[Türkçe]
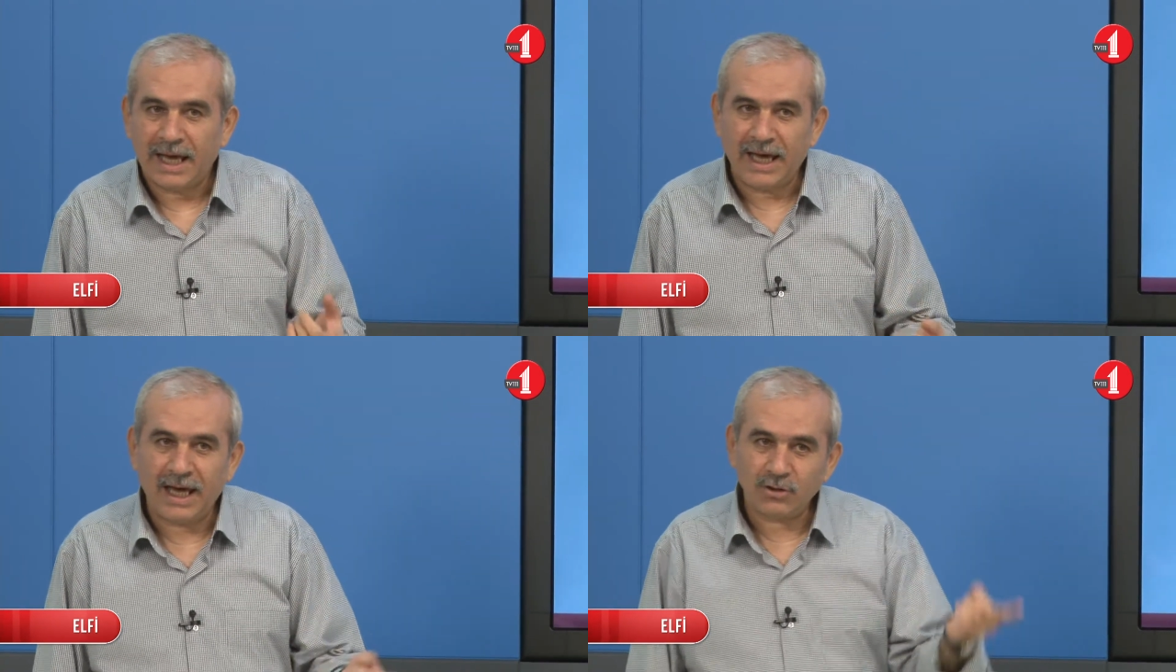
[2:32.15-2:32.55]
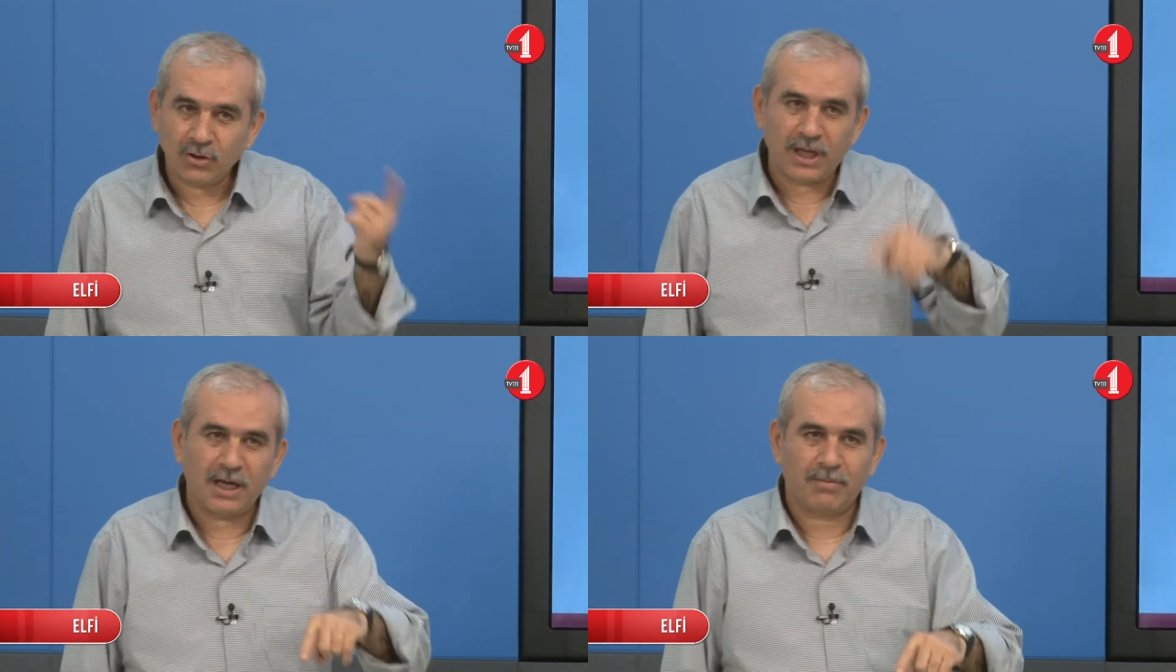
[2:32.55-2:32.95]
Eğer
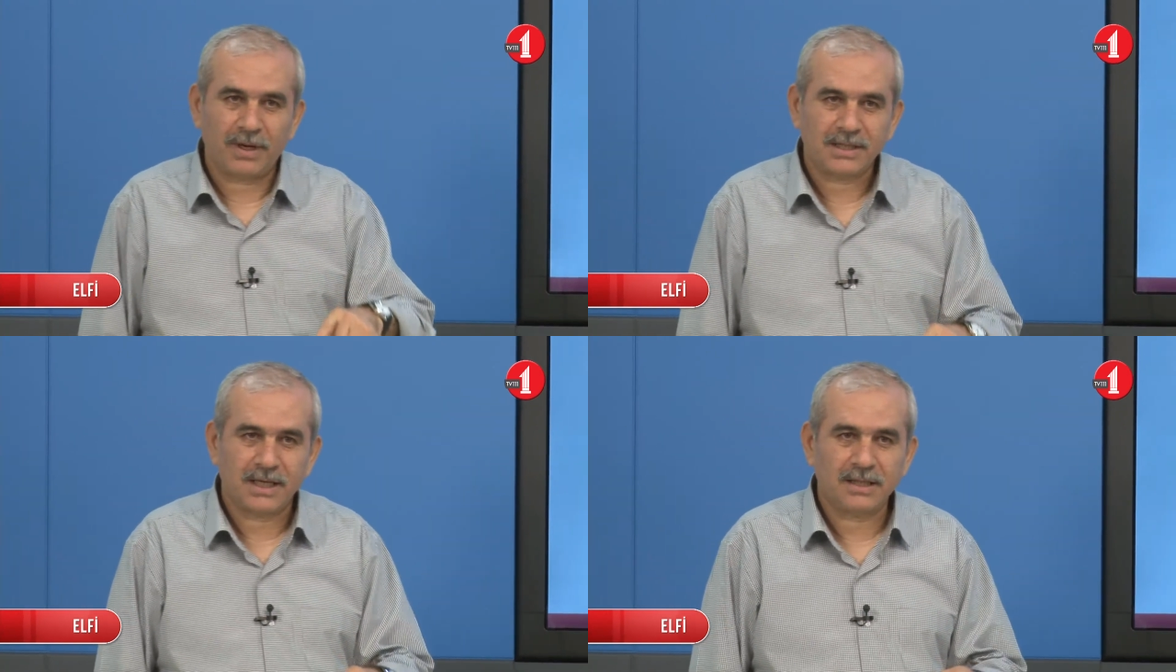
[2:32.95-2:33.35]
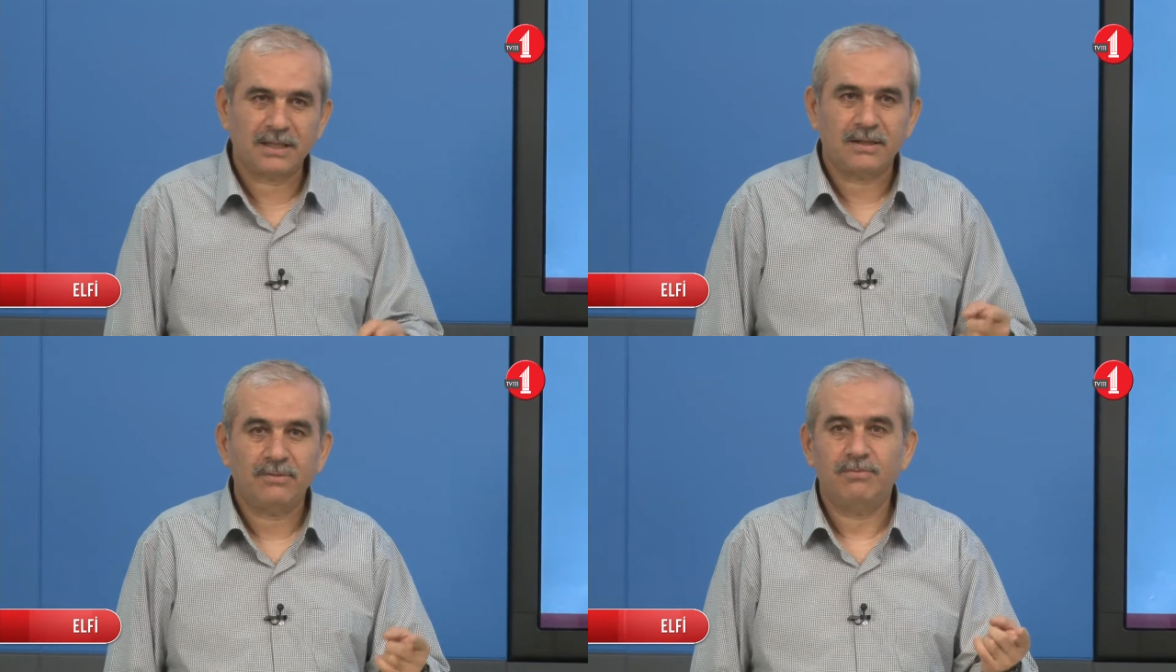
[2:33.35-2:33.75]
şöyle yaparsak,
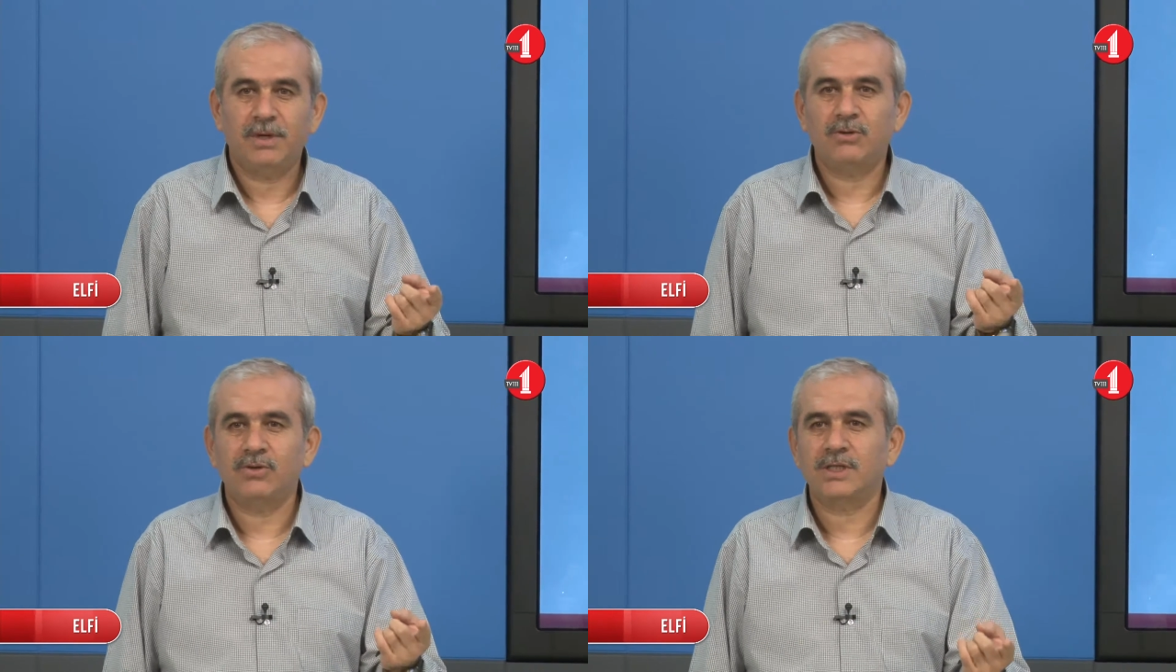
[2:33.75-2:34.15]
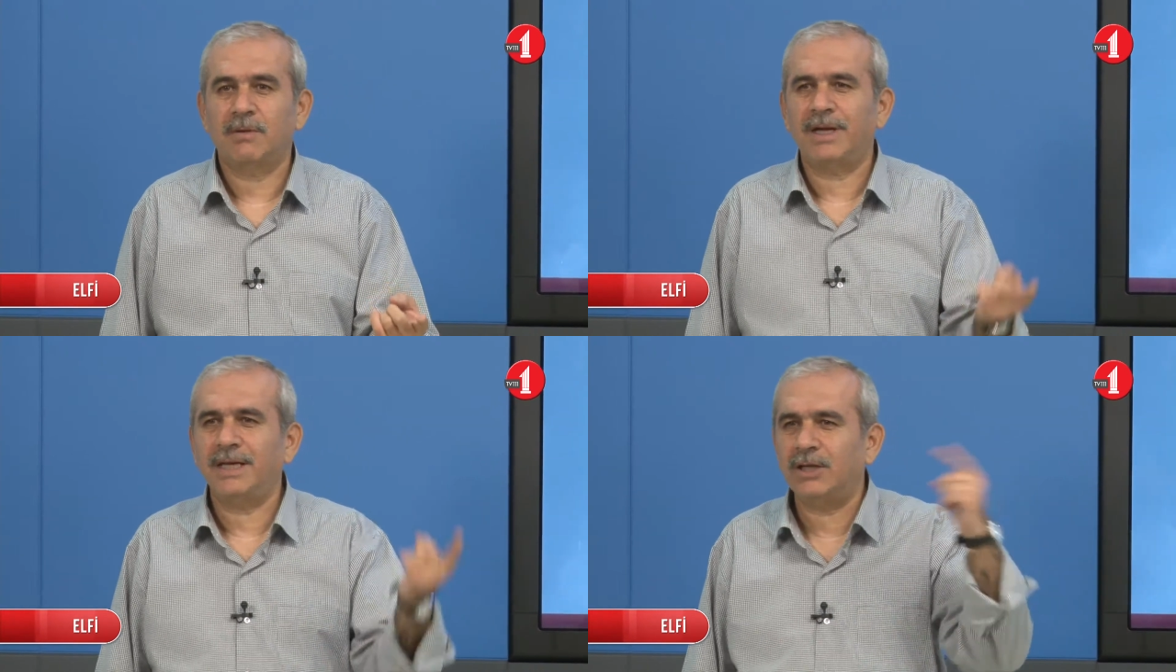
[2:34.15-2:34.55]

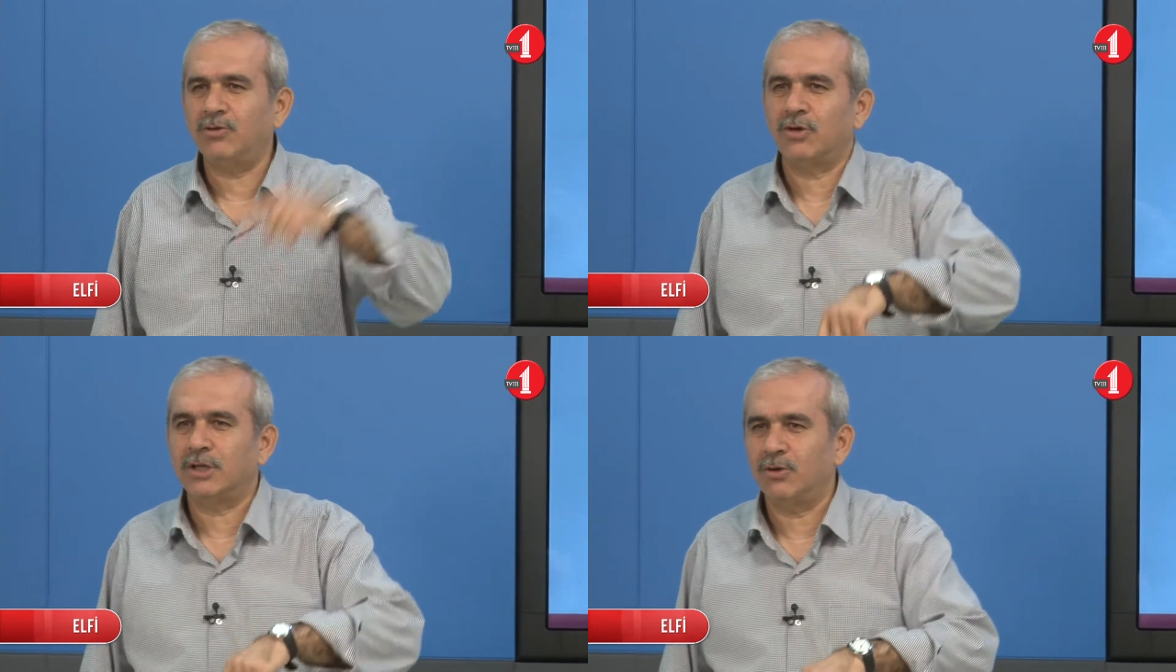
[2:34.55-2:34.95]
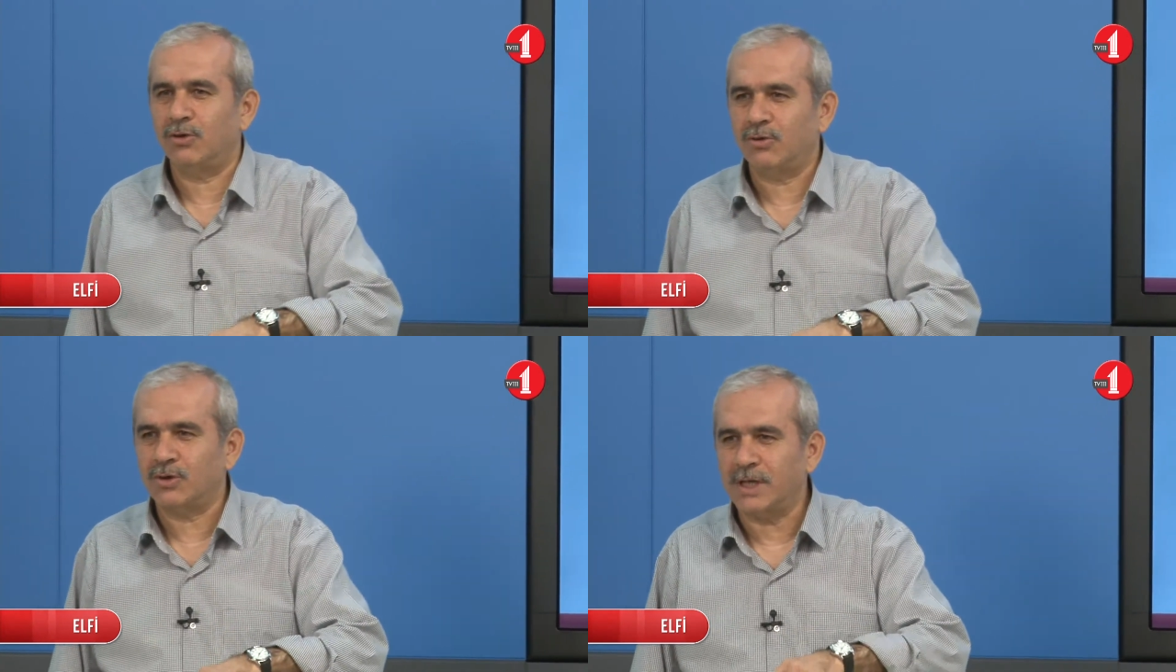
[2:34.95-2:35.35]
Bediüzzaman ne diyor diye
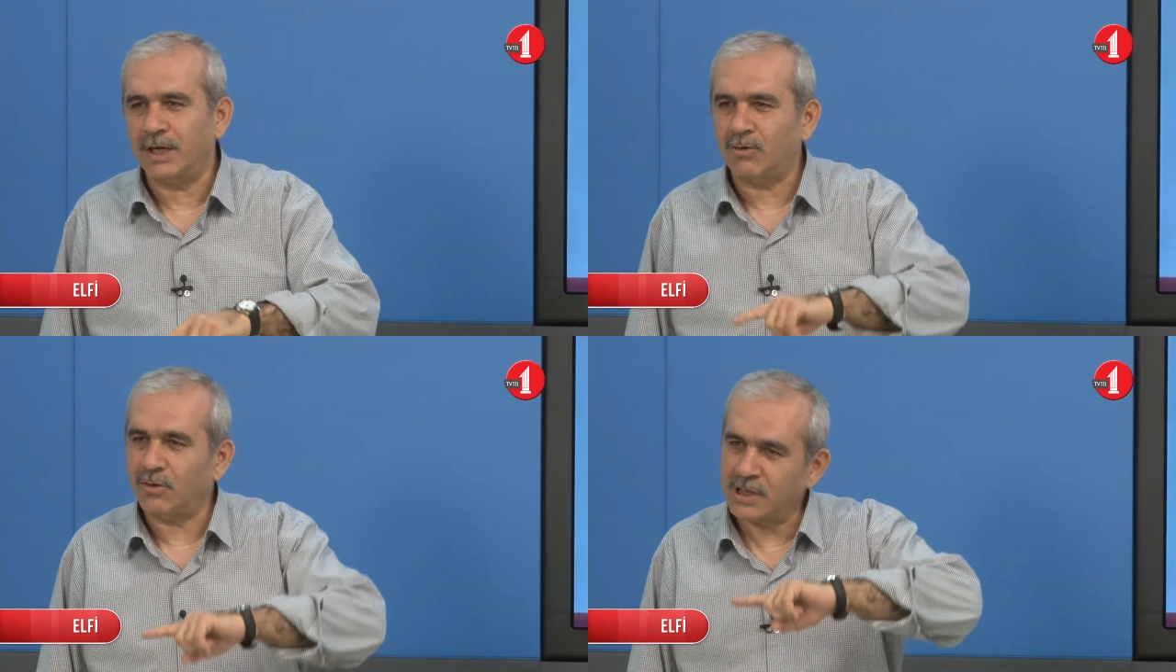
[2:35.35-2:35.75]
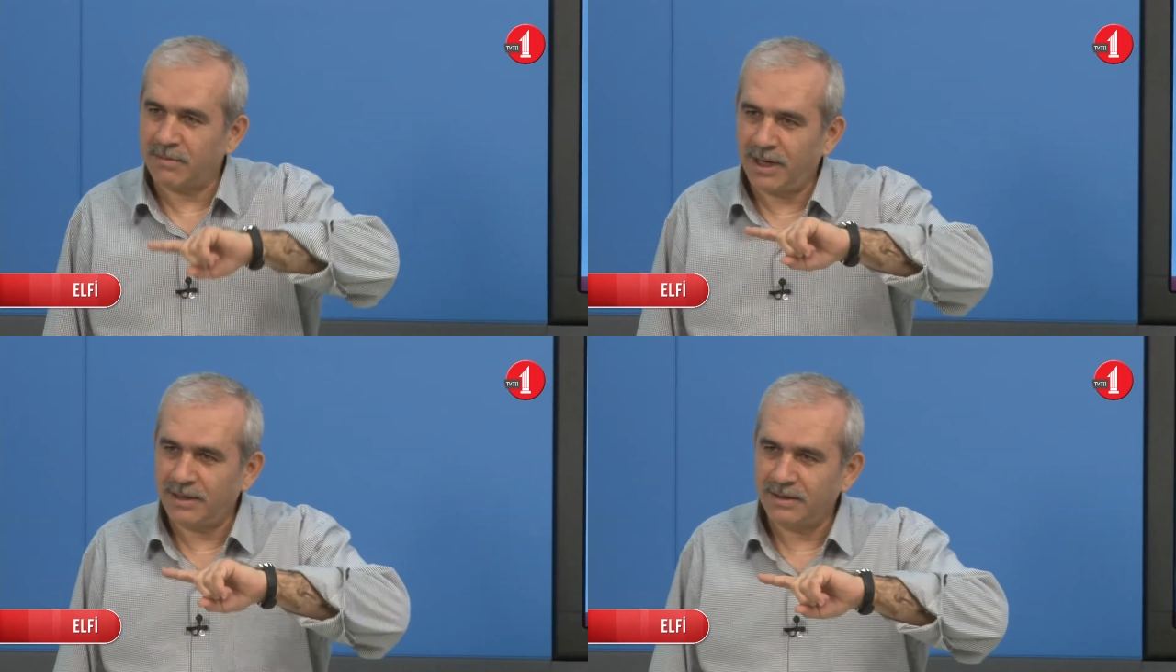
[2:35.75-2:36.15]
okursak o
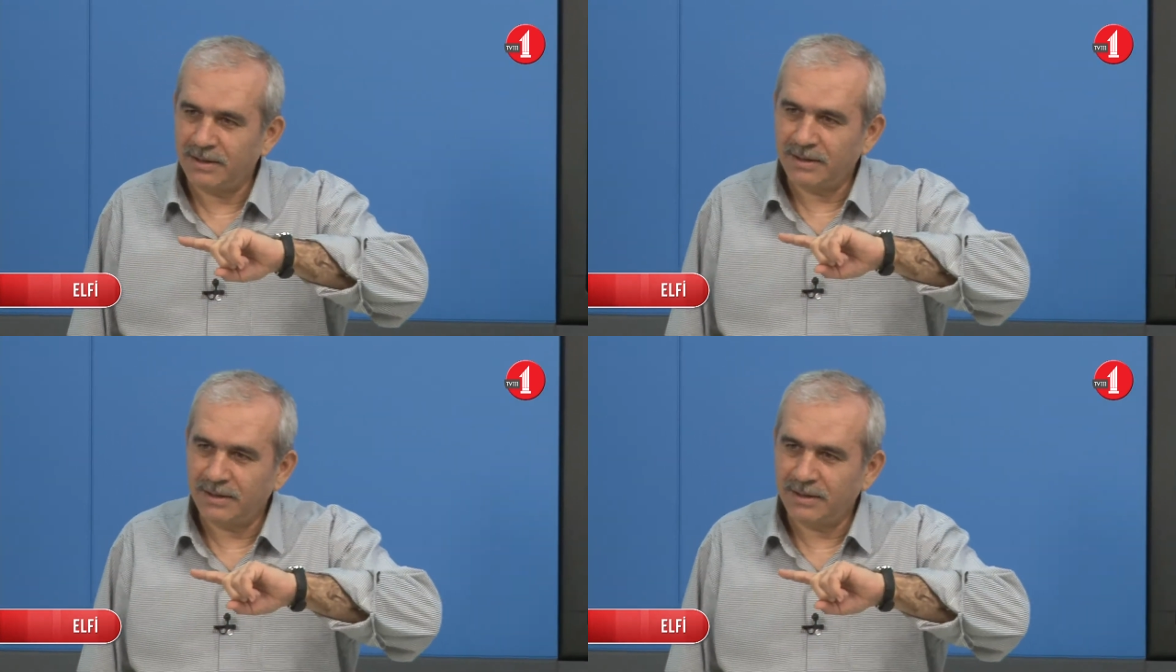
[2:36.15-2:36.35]
zaman